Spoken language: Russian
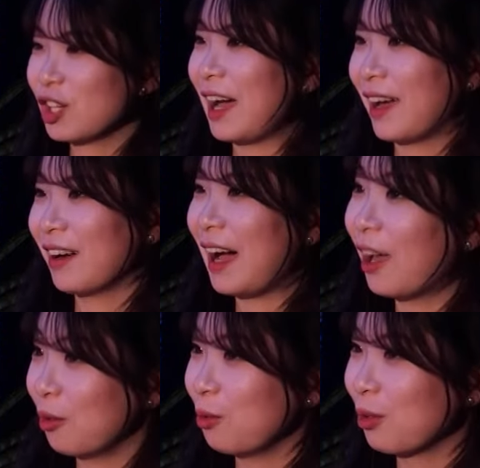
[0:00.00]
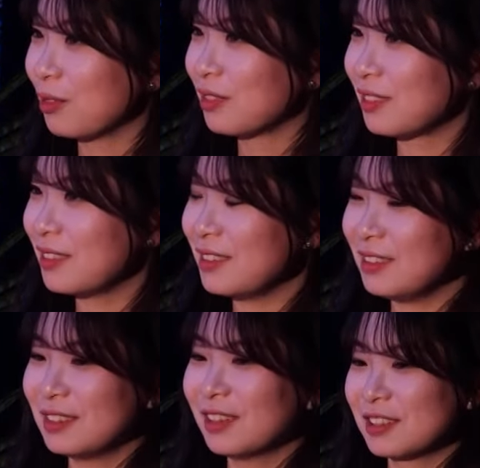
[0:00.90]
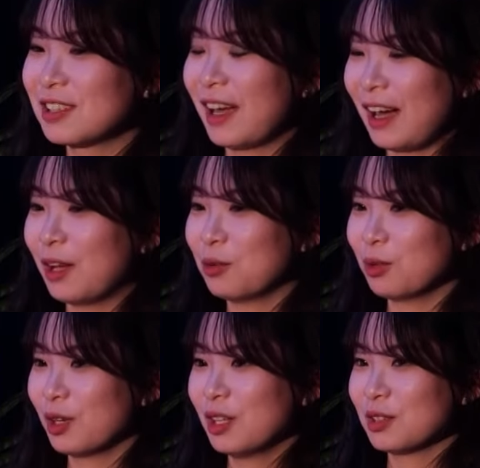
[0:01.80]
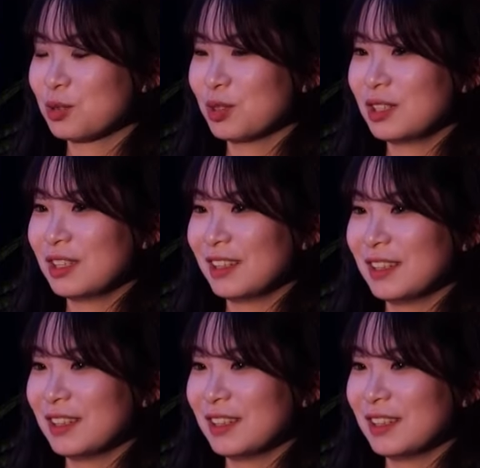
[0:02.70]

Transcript: Поэтому можно сказать, что атмосфера в классе русских